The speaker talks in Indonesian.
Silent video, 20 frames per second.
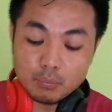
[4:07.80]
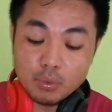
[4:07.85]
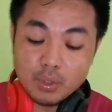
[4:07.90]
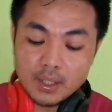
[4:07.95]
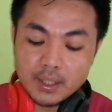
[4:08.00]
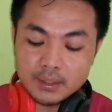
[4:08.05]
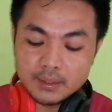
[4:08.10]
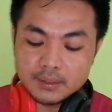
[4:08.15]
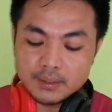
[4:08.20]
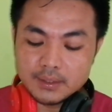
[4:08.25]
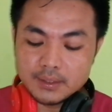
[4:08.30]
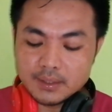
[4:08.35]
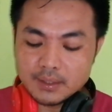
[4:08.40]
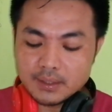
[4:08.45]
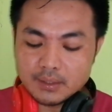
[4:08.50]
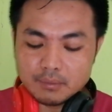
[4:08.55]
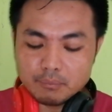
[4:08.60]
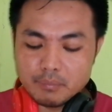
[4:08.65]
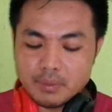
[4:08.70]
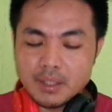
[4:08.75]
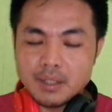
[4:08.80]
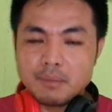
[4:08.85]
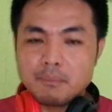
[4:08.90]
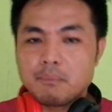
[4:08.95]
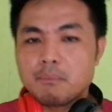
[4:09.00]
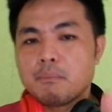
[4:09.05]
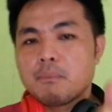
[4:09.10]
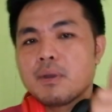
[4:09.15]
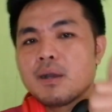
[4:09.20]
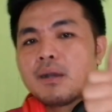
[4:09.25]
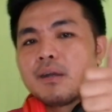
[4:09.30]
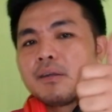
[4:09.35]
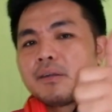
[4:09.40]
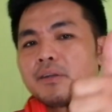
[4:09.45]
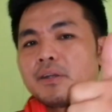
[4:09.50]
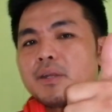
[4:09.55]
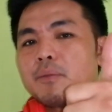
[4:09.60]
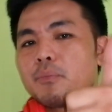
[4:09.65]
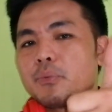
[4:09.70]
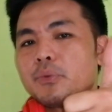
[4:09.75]
bulan sejak
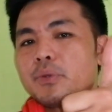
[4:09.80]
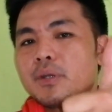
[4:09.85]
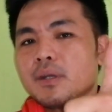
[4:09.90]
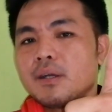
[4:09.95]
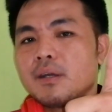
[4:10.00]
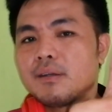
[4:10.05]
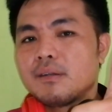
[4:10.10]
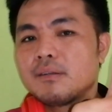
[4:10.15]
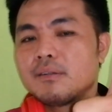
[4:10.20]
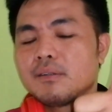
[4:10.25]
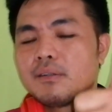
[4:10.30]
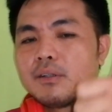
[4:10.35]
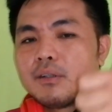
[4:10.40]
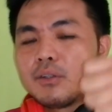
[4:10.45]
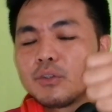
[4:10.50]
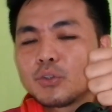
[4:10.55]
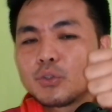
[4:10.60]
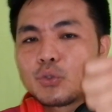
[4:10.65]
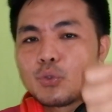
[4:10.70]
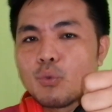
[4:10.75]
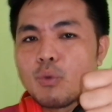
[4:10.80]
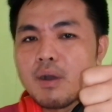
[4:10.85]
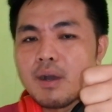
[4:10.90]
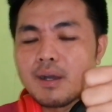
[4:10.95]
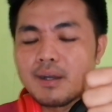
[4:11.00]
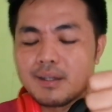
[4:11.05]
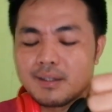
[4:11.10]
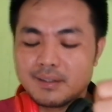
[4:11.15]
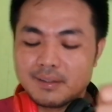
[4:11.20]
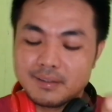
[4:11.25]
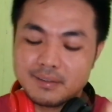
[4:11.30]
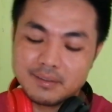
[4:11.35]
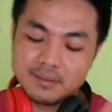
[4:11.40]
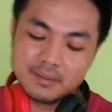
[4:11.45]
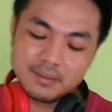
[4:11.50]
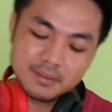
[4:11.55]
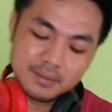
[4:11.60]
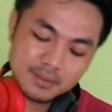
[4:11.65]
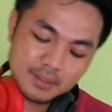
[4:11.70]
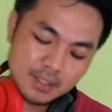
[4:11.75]
memang dia punya tua
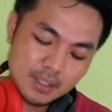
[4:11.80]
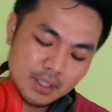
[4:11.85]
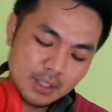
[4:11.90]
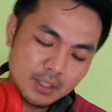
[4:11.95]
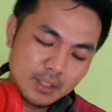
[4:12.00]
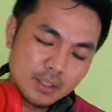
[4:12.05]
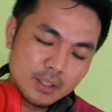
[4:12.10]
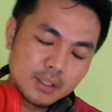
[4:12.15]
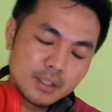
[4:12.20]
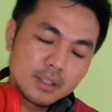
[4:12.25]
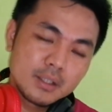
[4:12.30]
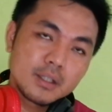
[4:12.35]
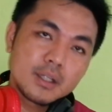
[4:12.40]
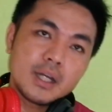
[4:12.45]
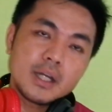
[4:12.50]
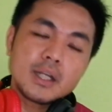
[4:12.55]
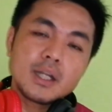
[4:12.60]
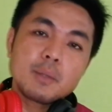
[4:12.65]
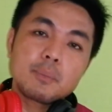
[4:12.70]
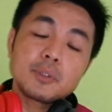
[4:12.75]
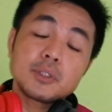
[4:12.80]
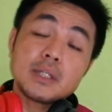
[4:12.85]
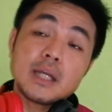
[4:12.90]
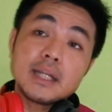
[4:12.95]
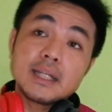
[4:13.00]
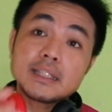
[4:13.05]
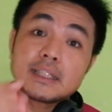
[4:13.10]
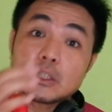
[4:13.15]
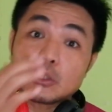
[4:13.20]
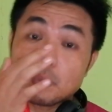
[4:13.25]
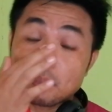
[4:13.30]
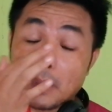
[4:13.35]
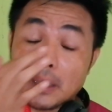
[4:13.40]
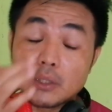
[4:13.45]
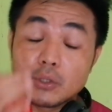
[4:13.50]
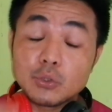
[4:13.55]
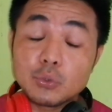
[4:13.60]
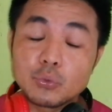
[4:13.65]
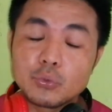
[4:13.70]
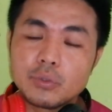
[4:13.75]
ada ada satu
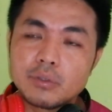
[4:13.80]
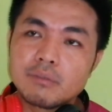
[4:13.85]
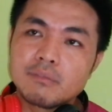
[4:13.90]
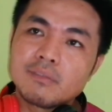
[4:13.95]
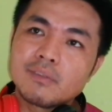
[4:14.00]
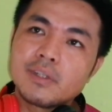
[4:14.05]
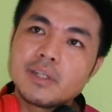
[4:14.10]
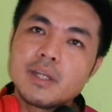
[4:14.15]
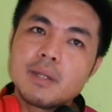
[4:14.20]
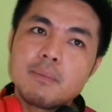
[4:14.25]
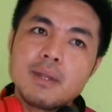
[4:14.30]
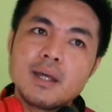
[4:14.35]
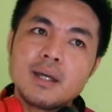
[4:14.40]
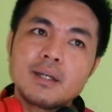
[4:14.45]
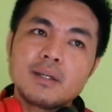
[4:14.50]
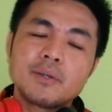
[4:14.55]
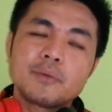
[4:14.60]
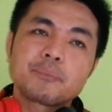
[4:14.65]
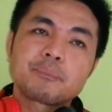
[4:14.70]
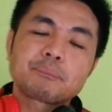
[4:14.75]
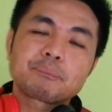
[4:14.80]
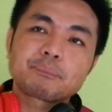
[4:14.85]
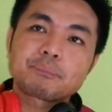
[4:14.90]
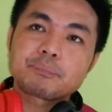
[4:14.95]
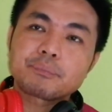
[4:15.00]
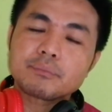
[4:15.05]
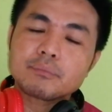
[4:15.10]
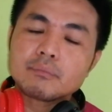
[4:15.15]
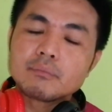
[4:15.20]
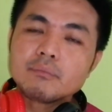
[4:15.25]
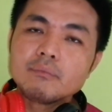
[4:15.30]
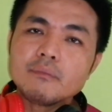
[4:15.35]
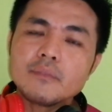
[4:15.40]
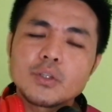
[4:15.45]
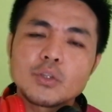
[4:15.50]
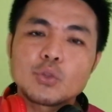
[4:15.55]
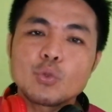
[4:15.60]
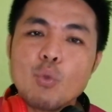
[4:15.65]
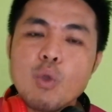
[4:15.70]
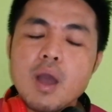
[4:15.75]
pantun dia bilang
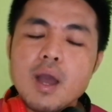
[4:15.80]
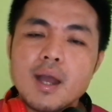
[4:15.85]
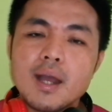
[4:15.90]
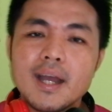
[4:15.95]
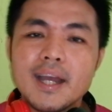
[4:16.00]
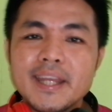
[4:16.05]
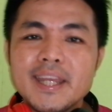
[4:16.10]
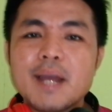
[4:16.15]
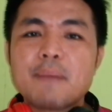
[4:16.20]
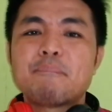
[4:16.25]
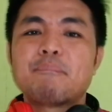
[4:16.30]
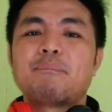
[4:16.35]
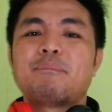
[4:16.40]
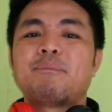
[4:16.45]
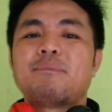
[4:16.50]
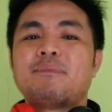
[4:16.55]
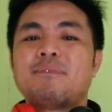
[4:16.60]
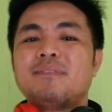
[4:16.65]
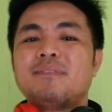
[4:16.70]
tua ayam